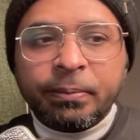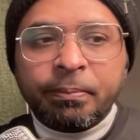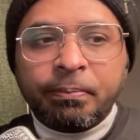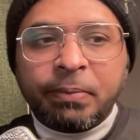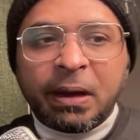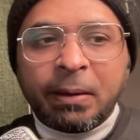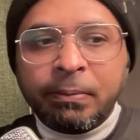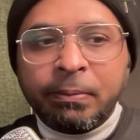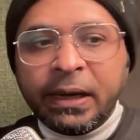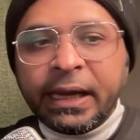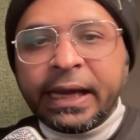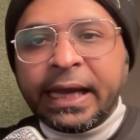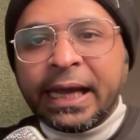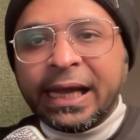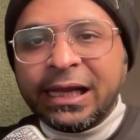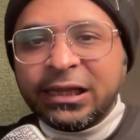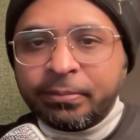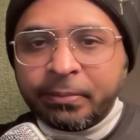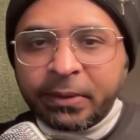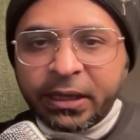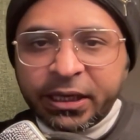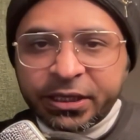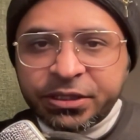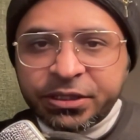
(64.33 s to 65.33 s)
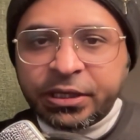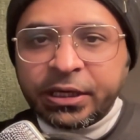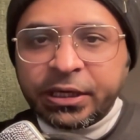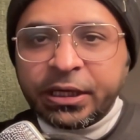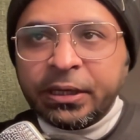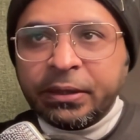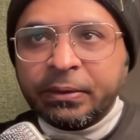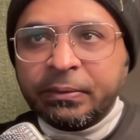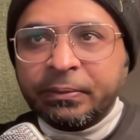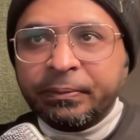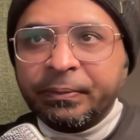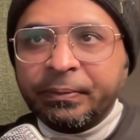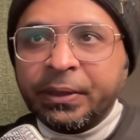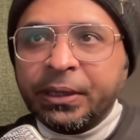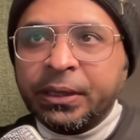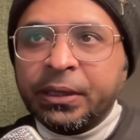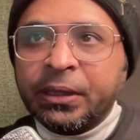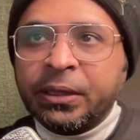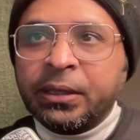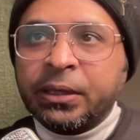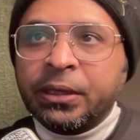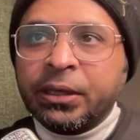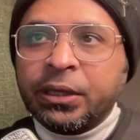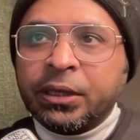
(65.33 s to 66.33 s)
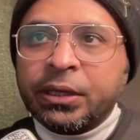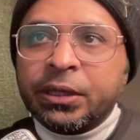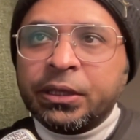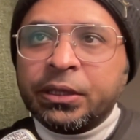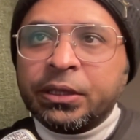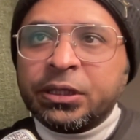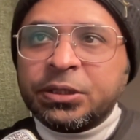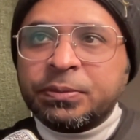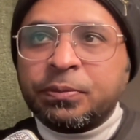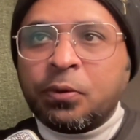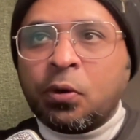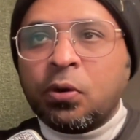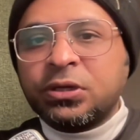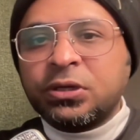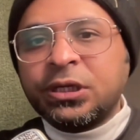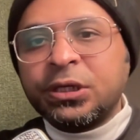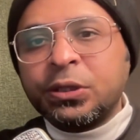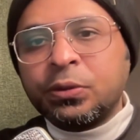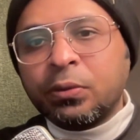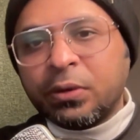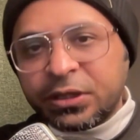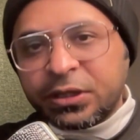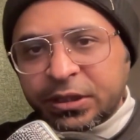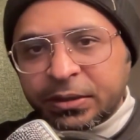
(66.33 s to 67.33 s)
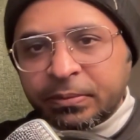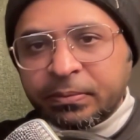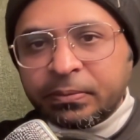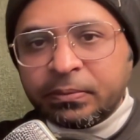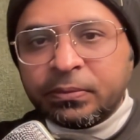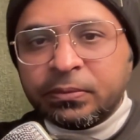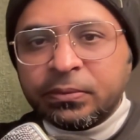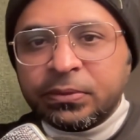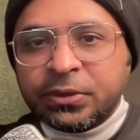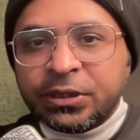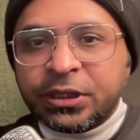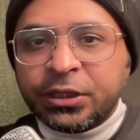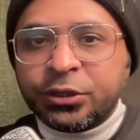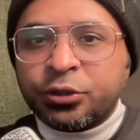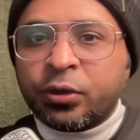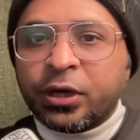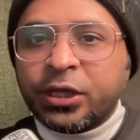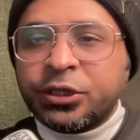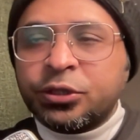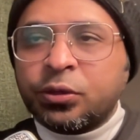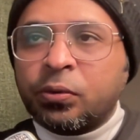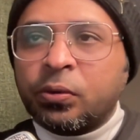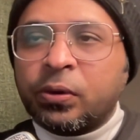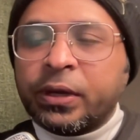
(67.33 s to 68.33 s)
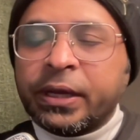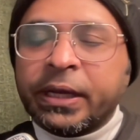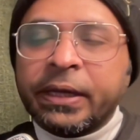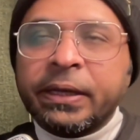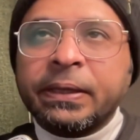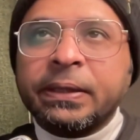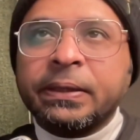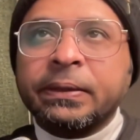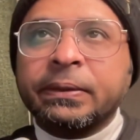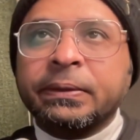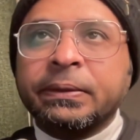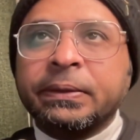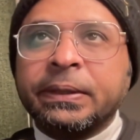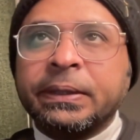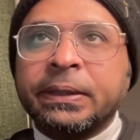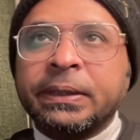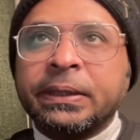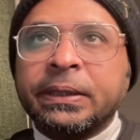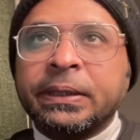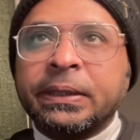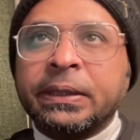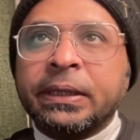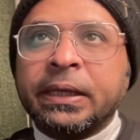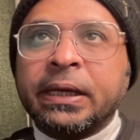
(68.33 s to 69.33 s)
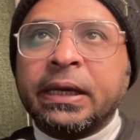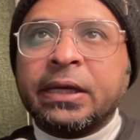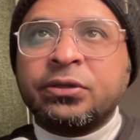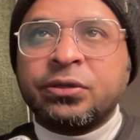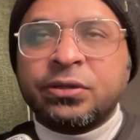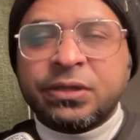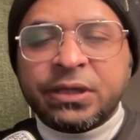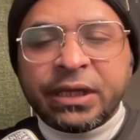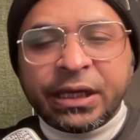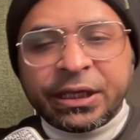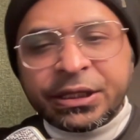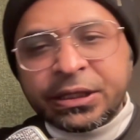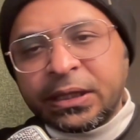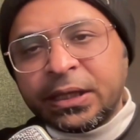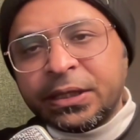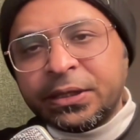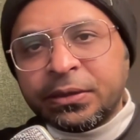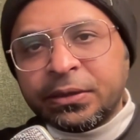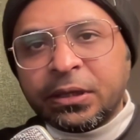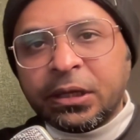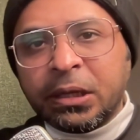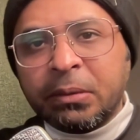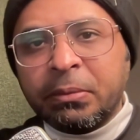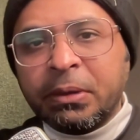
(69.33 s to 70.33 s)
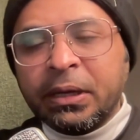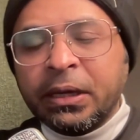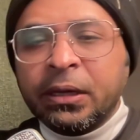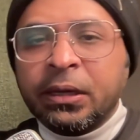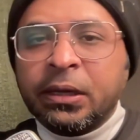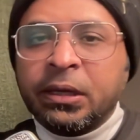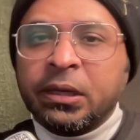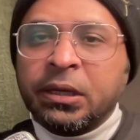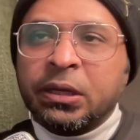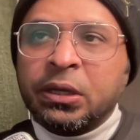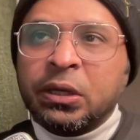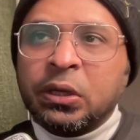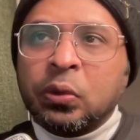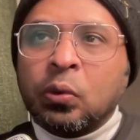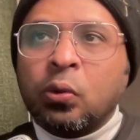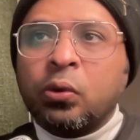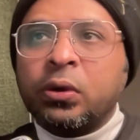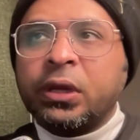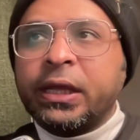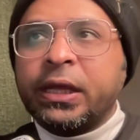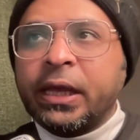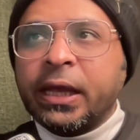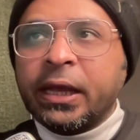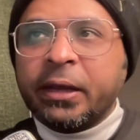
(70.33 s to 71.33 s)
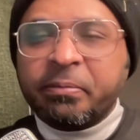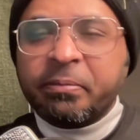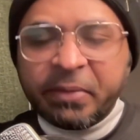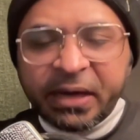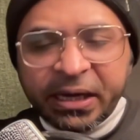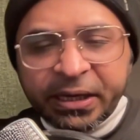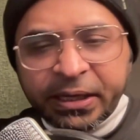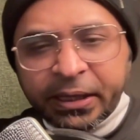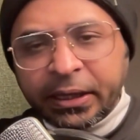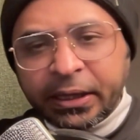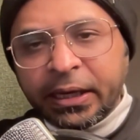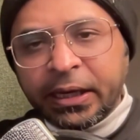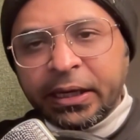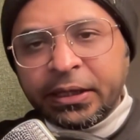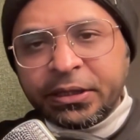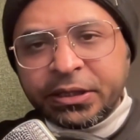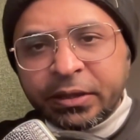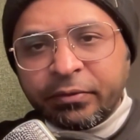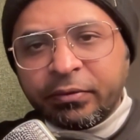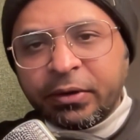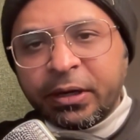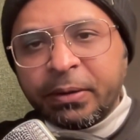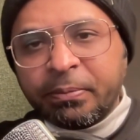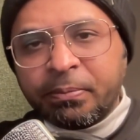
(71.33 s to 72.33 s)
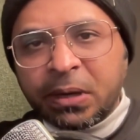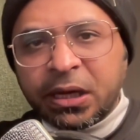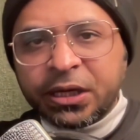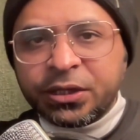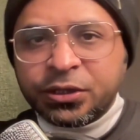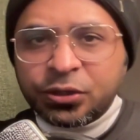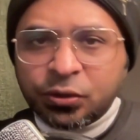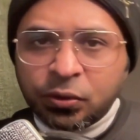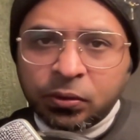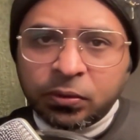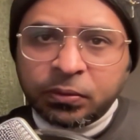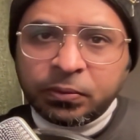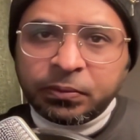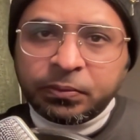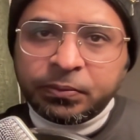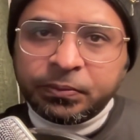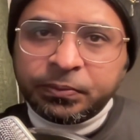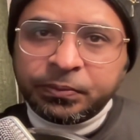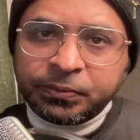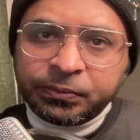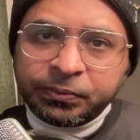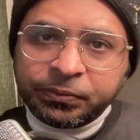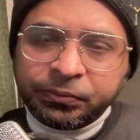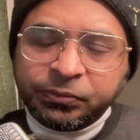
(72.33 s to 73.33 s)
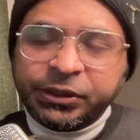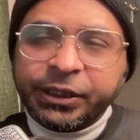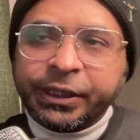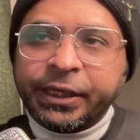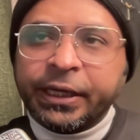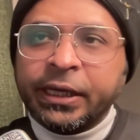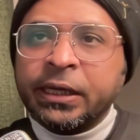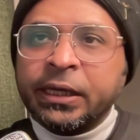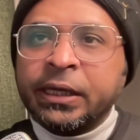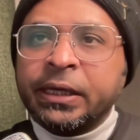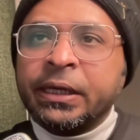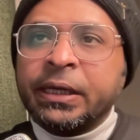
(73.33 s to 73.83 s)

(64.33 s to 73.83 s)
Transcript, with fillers: पब्लिक हेल्थ मिनिस्ट्री स्पोर्ट्स एंड टूरिज्म से जुड़े जो लोग हैं एसोसिएशन है जितनी भी उनकी एक मीटिंग है जनवरी पाँच को ठीक है